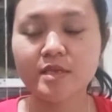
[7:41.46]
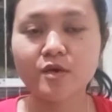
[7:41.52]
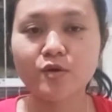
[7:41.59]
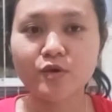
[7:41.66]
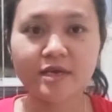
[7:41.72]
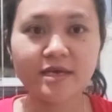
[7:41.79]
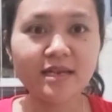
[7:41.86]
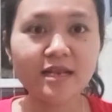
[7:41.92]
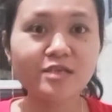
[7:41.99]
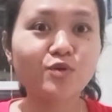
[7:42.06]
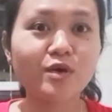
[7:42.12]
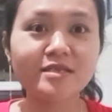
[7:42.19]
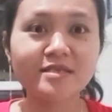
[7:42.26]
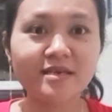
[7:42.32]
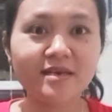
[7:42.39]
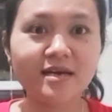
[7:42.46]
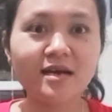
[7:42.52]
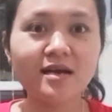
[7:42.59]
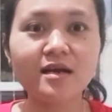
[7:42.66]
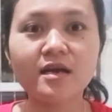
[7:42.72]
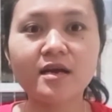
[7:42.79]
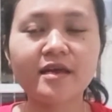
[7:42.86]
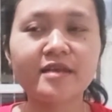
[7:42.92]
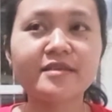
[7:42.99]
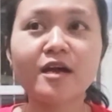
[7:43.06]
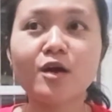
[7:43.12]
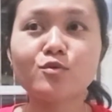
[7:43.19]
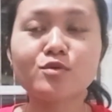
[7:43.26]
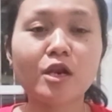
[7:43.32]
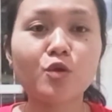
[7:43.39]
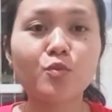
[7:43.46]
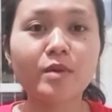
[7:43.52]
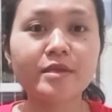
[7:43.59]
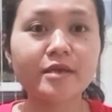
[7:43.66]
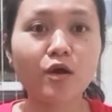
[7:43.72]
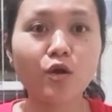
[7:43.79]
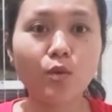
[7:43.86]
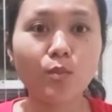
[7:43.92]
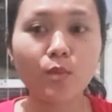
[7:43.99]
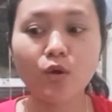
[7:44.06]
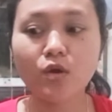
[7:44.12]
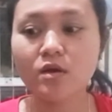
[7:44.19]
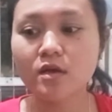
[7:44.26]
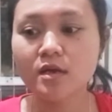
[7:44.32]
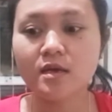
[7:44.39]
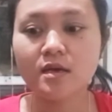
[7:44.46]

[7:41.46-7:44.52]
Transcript: oke langsung aja ya kayaknya aku terlalu banyak ngomong